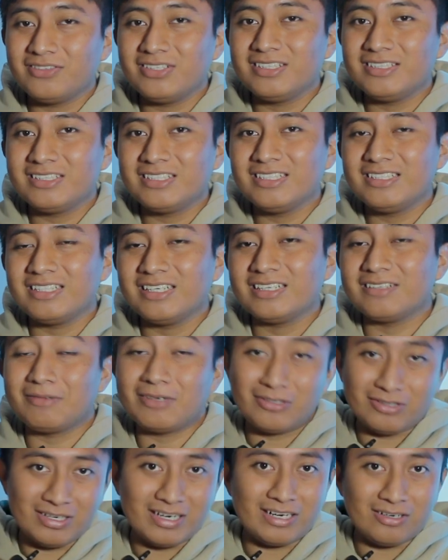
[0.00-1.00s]
Vinti,
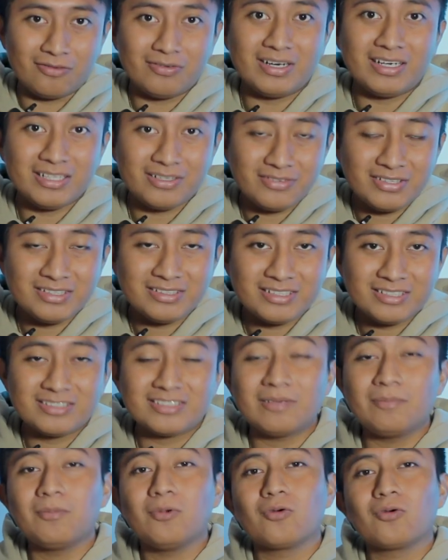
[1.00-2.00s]
bueno, en la novela de Vinti
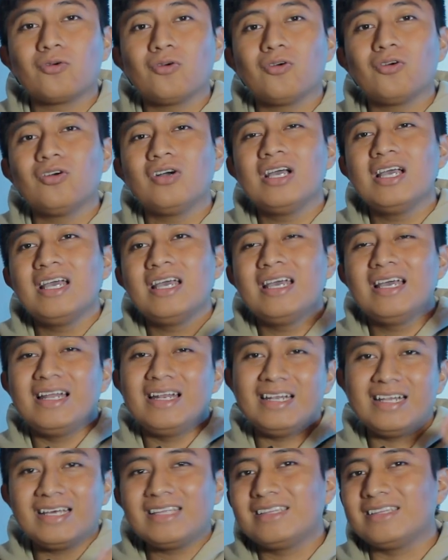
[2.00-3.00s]
sea un poco
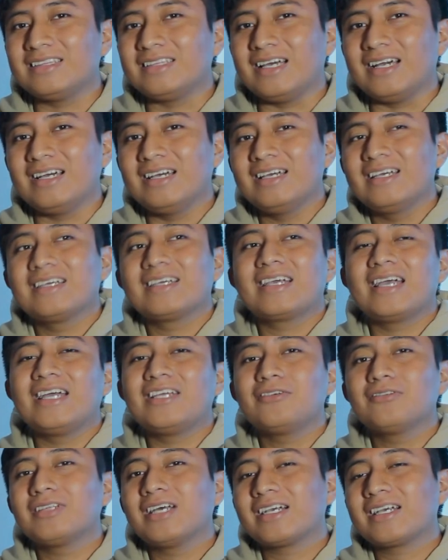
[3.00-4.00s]
lenta
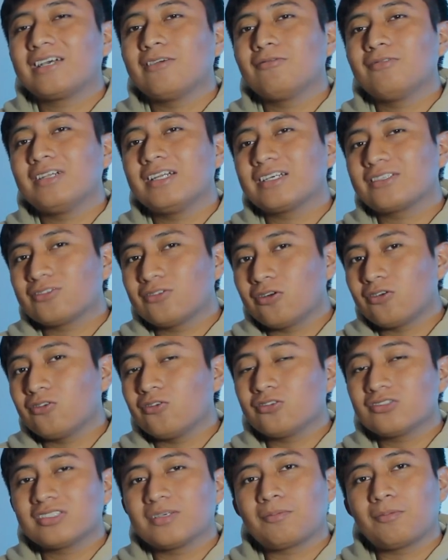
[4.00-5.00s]
ayuda a que un lector
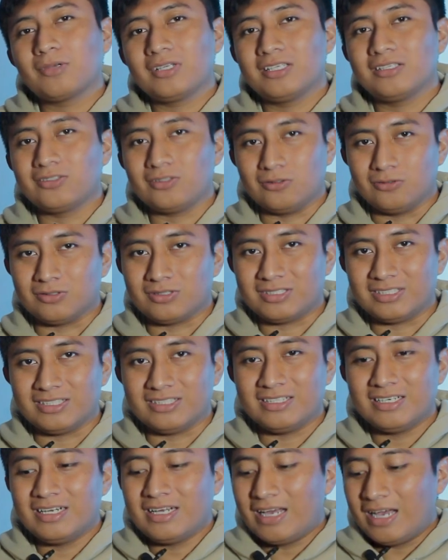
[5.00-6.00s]
no se pueda introducir.